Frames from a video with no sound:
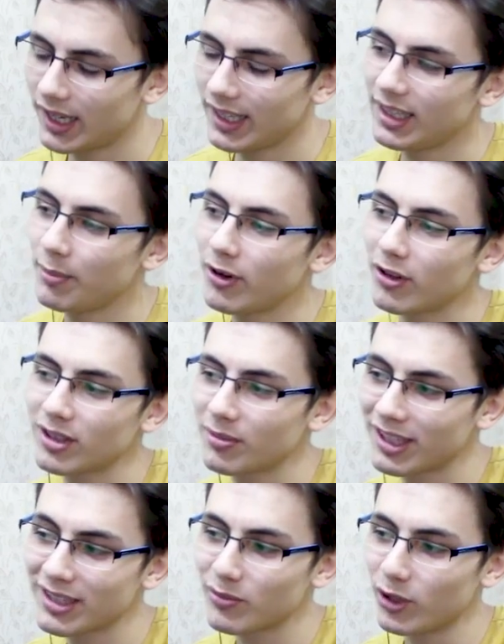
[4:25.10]
Tarihte ben
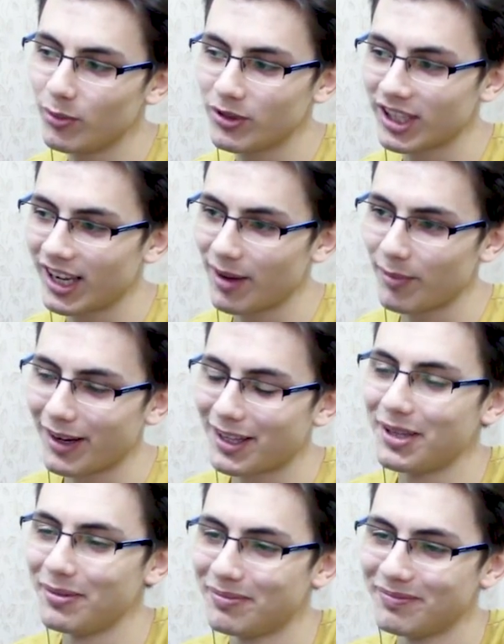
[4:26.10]
olsam kesin böyle bir çağ
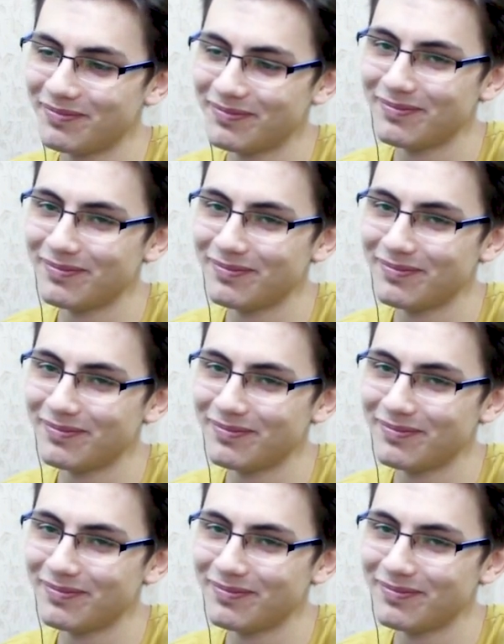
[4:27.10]
yapardım.